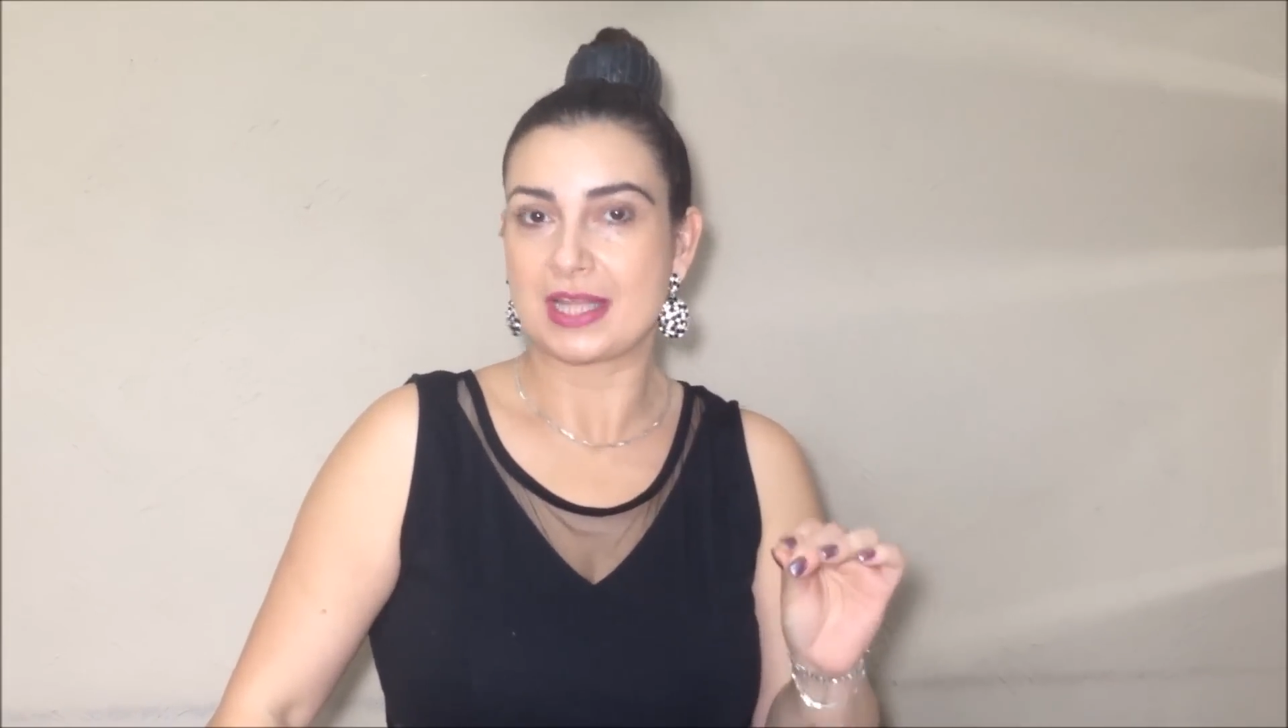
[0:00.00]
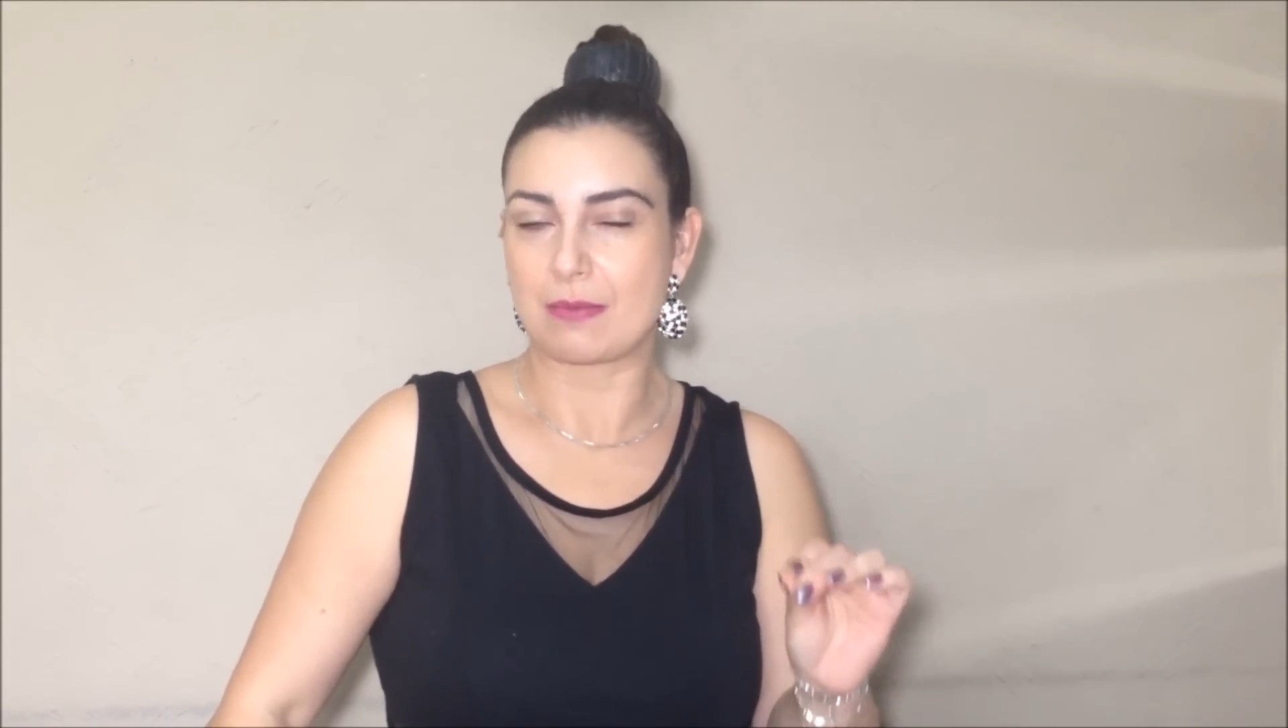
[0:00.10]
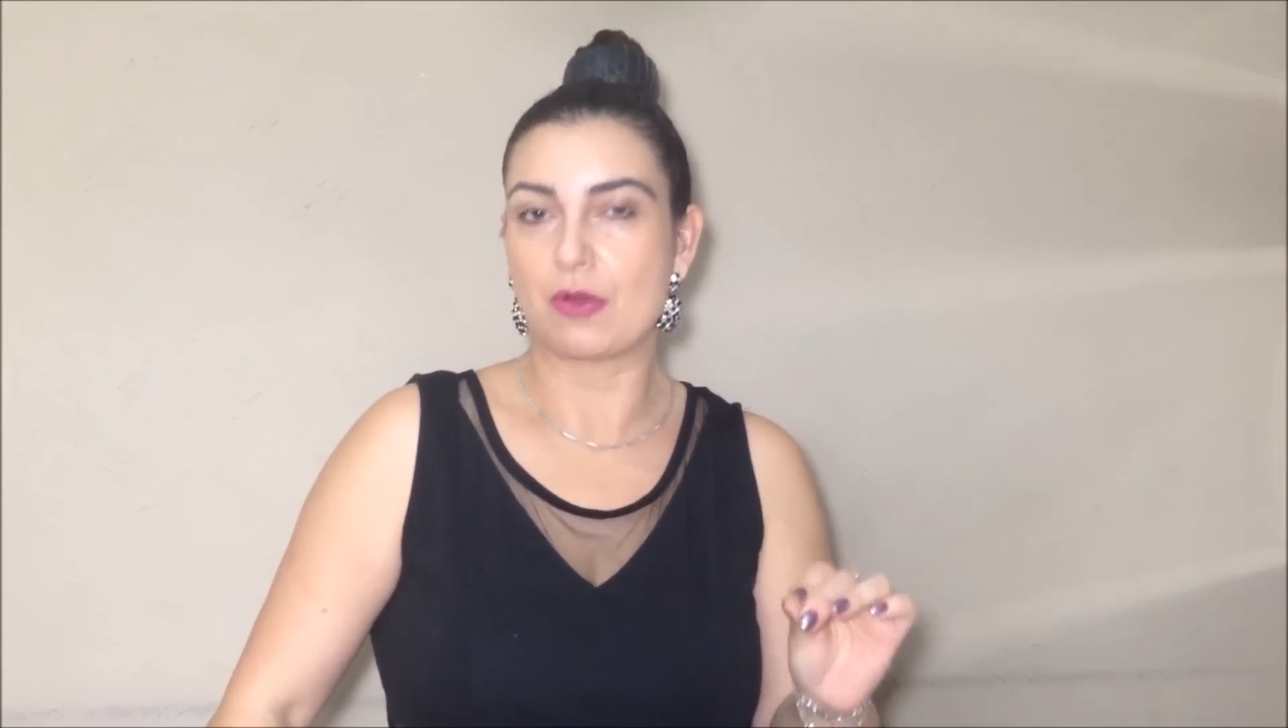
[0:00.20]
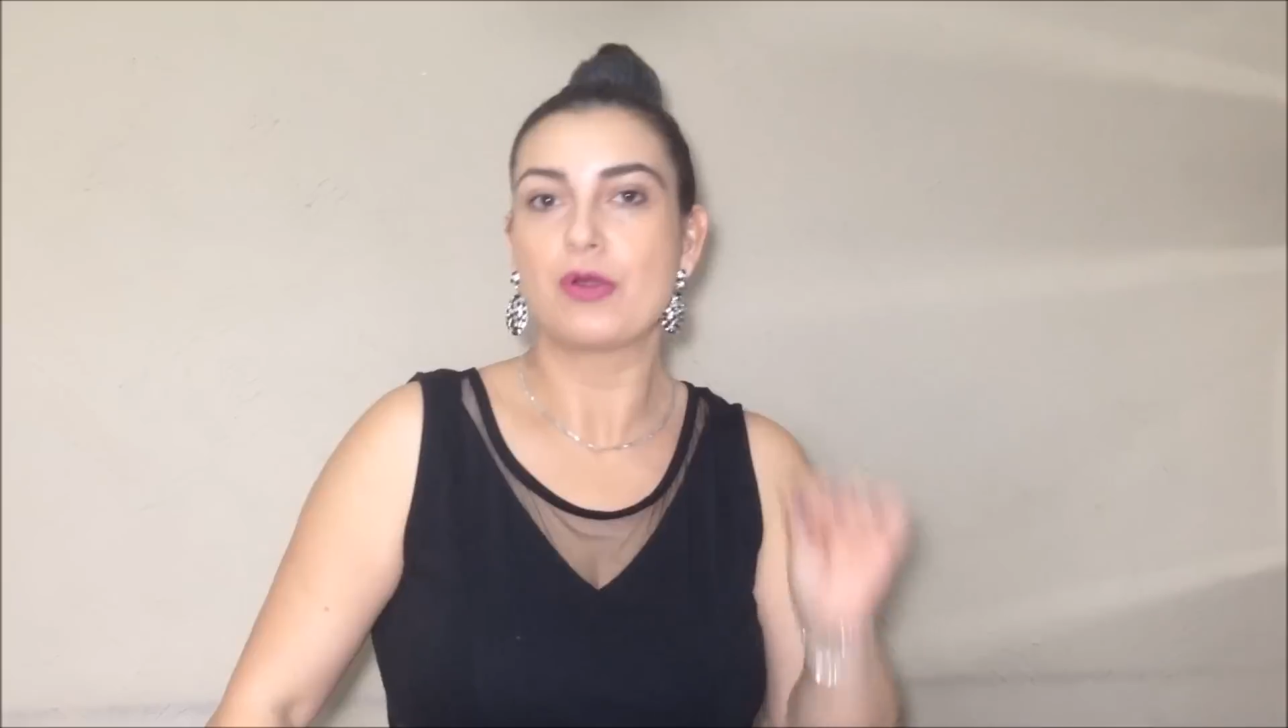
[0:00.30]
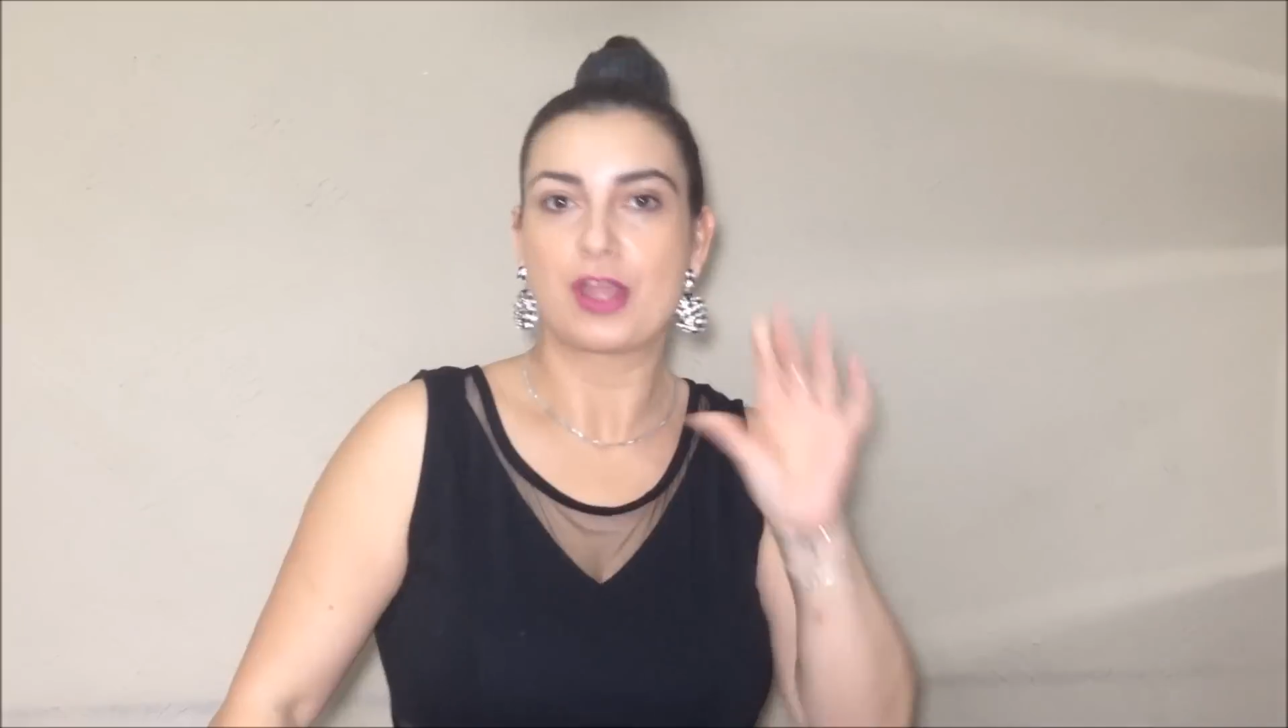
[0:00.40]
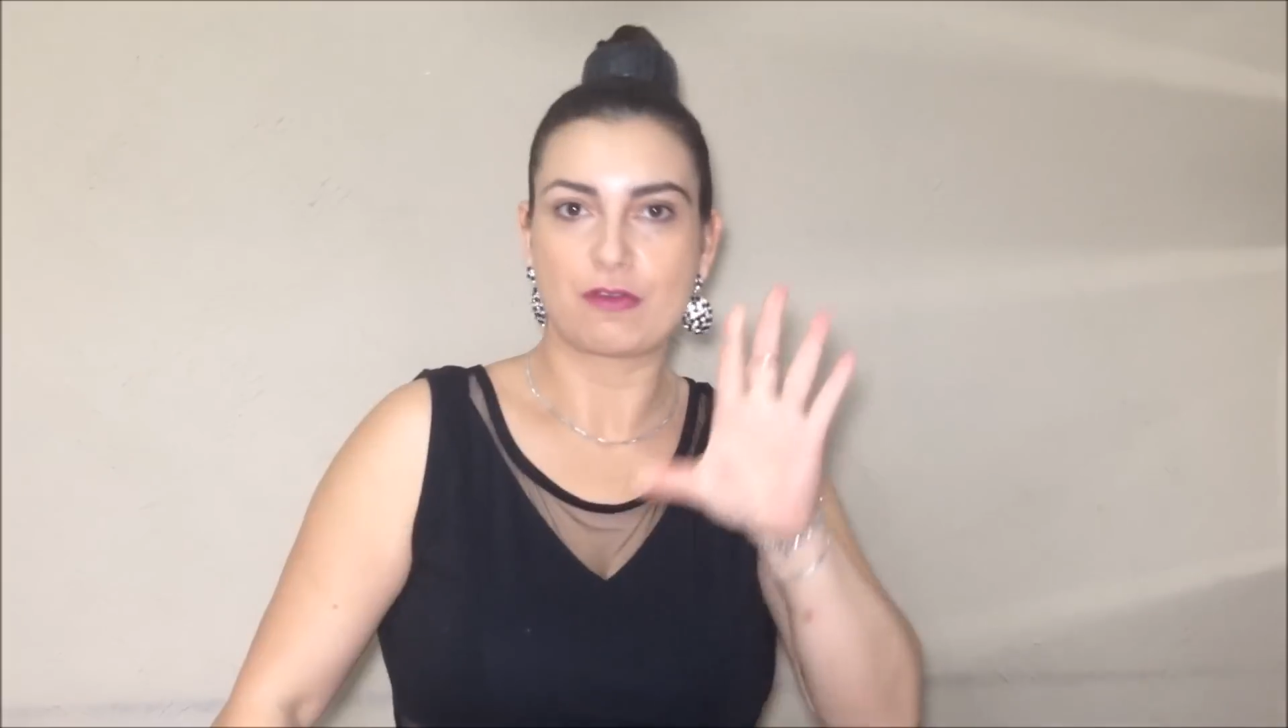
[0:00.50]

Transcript: tá bom?